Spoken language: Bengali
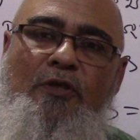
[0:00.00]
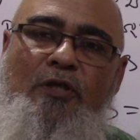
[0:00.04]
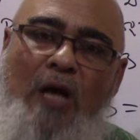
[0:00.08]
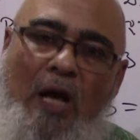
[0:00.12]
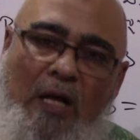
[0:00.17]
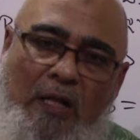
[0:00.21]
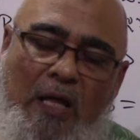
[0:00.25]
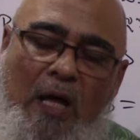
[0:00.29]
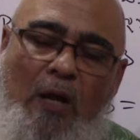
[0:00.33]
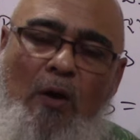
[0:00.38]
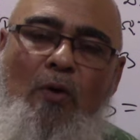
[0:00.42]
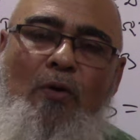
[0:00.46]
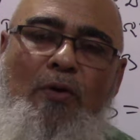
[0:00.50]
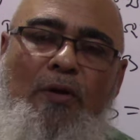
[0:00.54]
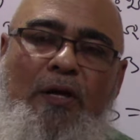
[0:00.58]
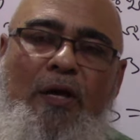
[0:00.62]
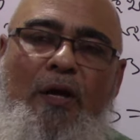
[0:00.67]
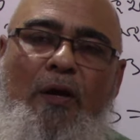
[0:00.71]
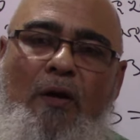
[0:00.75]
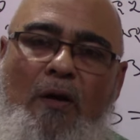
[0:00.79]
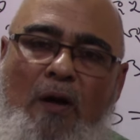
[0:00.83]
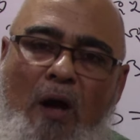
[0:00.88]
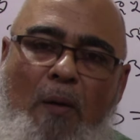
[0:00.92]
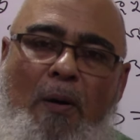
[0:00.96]
সাধারণ
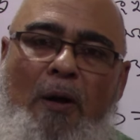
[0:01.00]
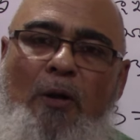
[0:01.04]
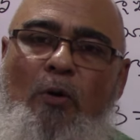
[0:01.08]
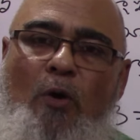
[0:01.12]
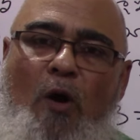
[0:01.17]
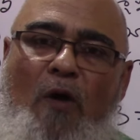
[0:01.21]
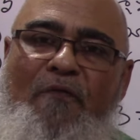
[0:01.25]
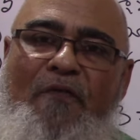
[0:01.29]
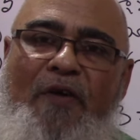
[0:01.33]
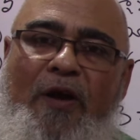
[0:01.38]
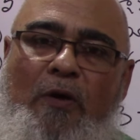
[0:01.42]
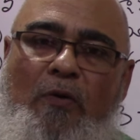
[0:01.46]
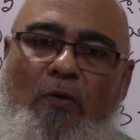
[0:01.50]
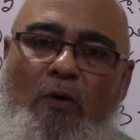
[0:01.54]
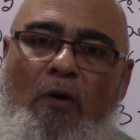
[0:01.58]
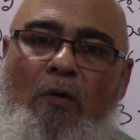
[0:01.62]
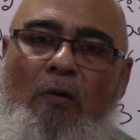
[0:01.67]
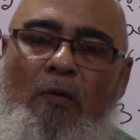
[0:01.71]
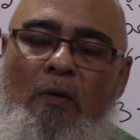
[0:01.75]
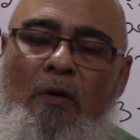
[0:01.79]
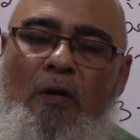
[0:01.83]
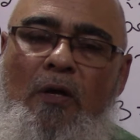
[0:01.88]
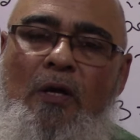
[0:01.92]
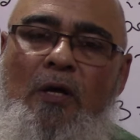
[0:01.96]
কি কমন কফ্যাক্টর
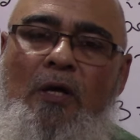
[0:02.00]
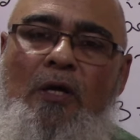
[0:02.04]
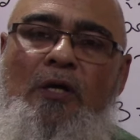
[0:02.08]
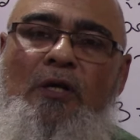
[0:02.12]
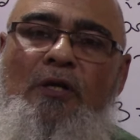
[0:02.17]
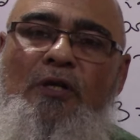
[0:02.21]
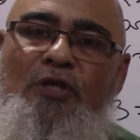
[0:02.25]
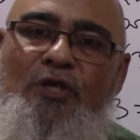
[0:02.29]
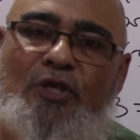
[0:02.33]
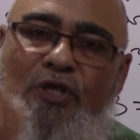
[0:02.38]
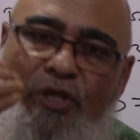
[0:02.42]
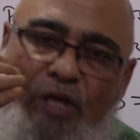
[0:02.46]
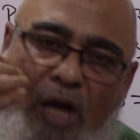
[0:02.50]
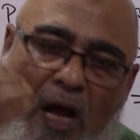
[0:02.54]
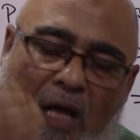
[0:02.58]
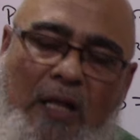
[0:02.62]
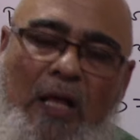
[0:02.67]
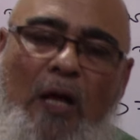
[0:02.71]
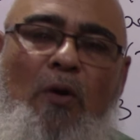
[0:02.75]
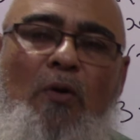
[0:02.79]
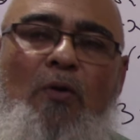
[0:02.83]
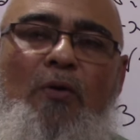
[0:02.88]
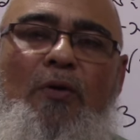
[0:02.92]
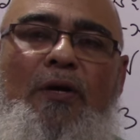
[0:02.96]

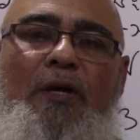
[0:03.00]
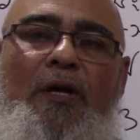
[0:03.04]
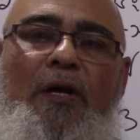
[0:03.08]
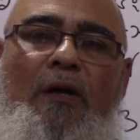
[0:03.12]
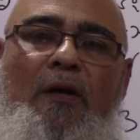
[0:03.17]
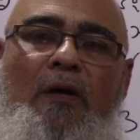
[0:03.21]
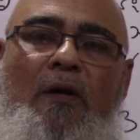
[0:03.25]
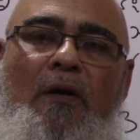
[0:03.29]
সাধারণ কি